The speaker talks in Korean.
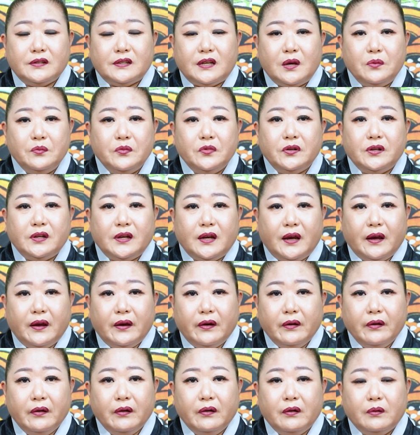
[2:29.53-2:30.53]

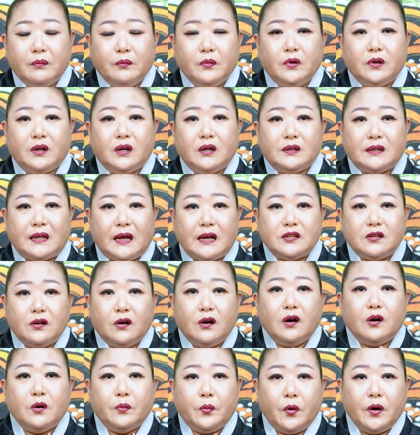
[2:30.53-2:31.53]
재물이에요. 뭐 이렇게 다
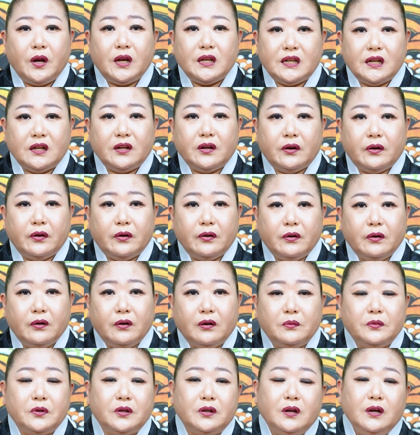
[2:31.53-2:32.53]
써갖고 보내드려요.
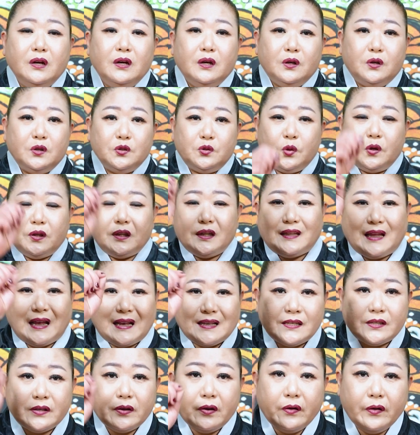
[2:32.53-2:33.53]
그러면 그 초에다 다
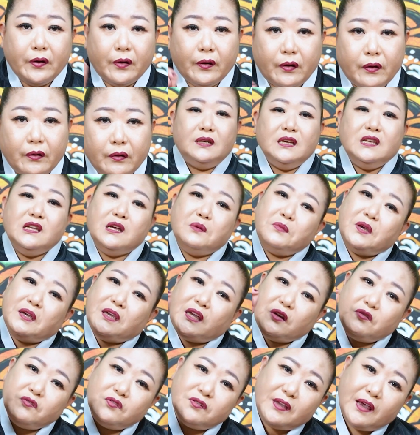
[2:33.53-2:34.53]
써요. 인연
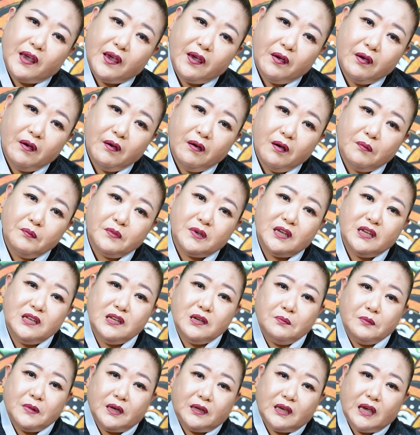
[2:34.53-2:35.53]
맺게 해주세요.
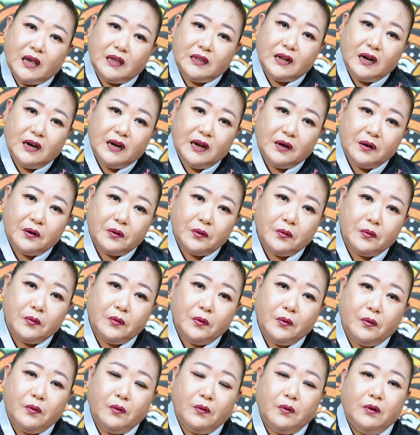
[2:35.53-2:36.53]
인연 맺게 해달라
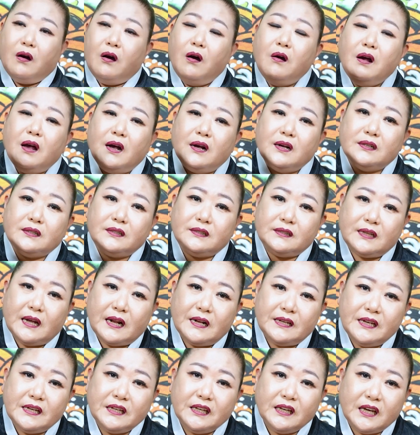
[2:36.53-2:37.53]
그러고. 건강
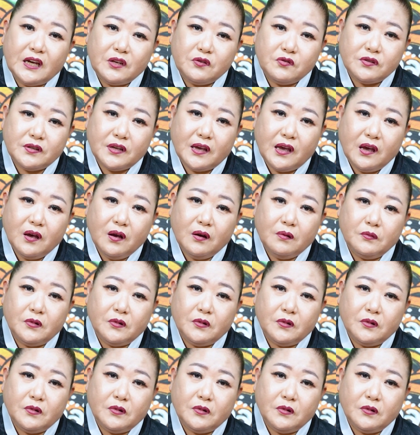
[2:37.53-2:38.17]
잘 챙기게 해주세요.